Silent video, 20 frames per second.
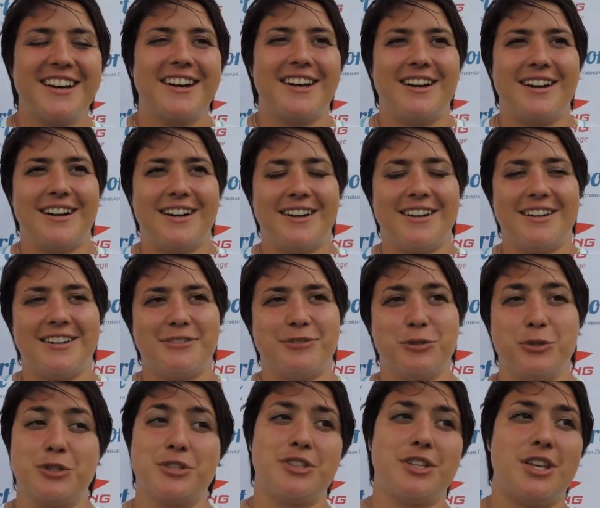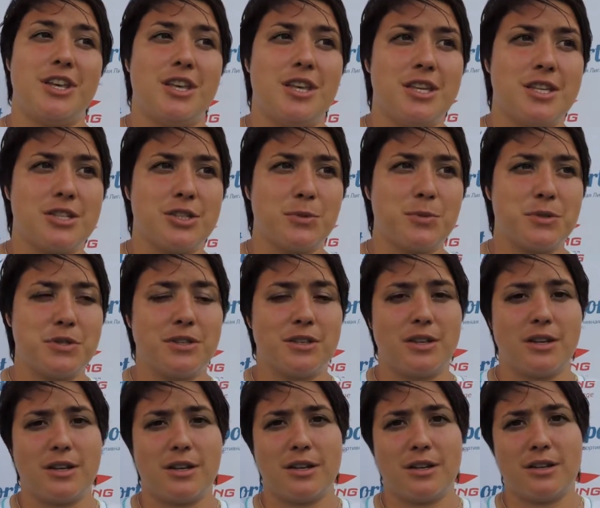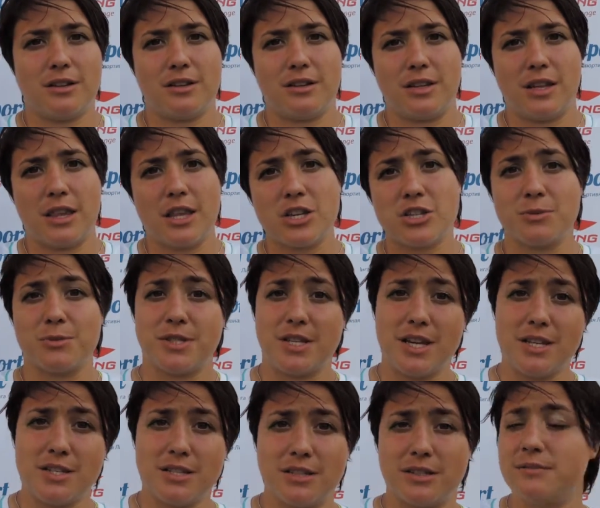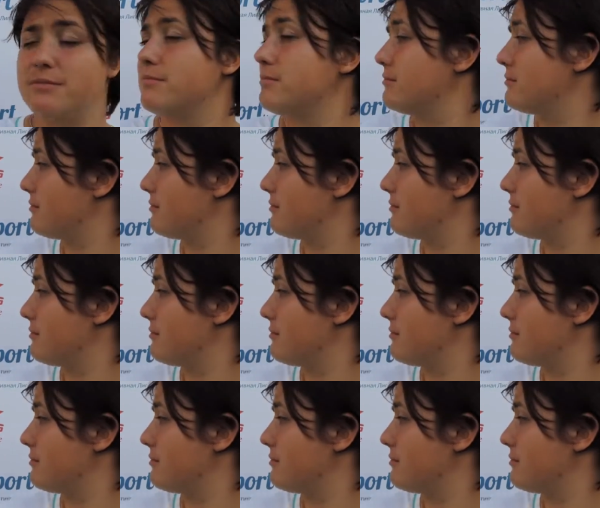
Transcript: вот. И, собственно, на нашем сайте